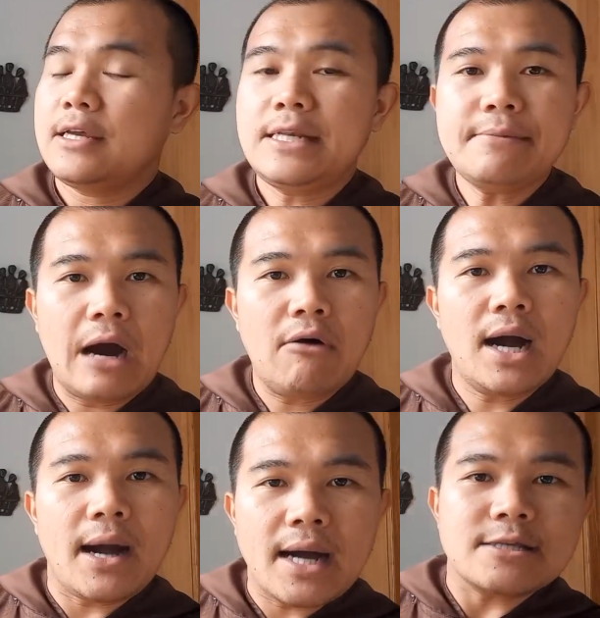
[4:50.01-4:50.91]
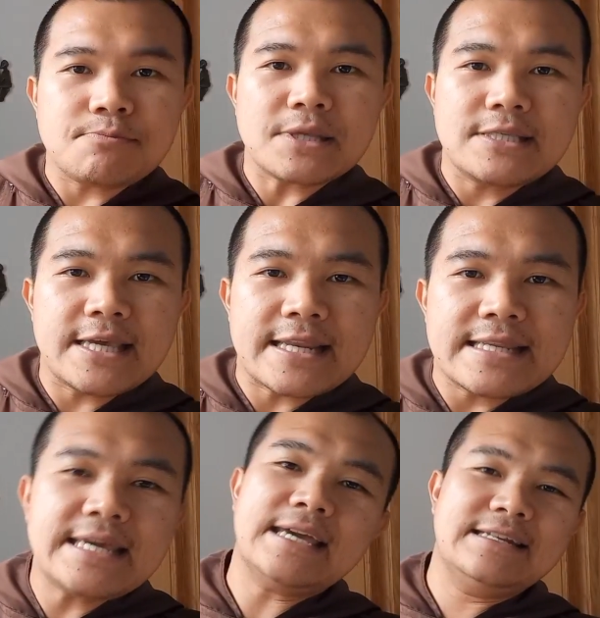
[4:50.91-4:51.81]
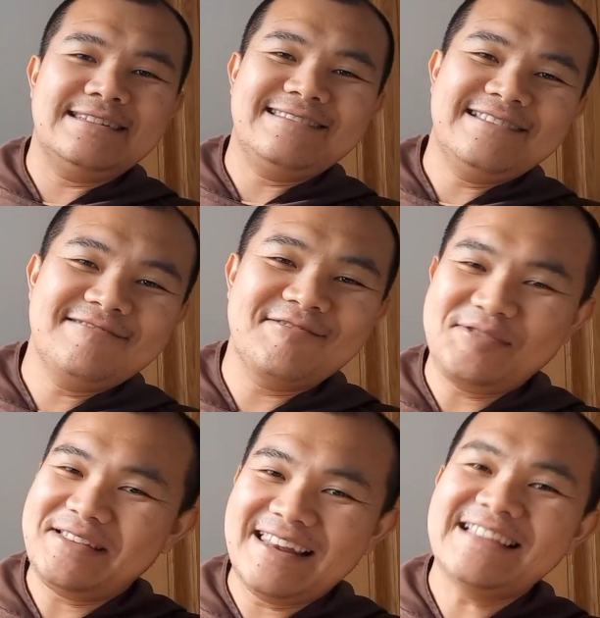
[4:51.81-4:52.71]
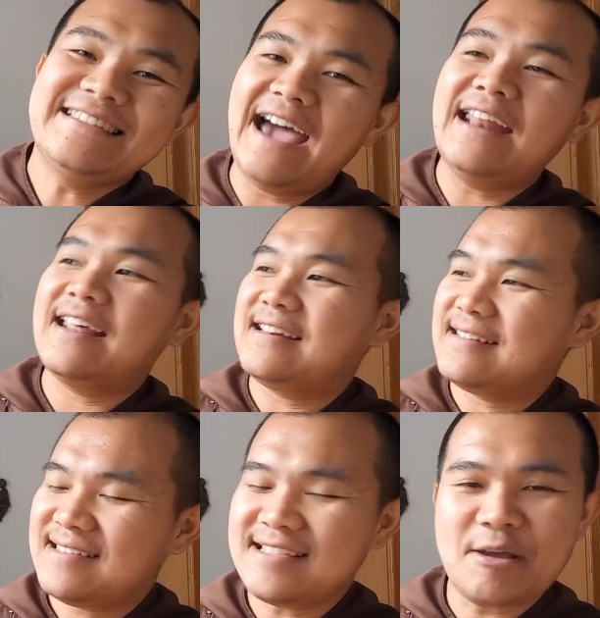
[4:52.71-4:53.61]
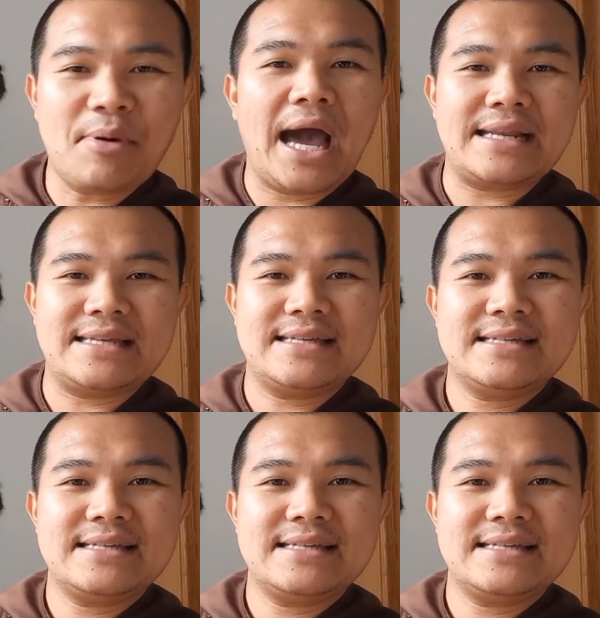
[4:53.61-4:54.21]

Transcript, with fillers: dibawa spatsiren gehen, jalan-jalan setiap hari.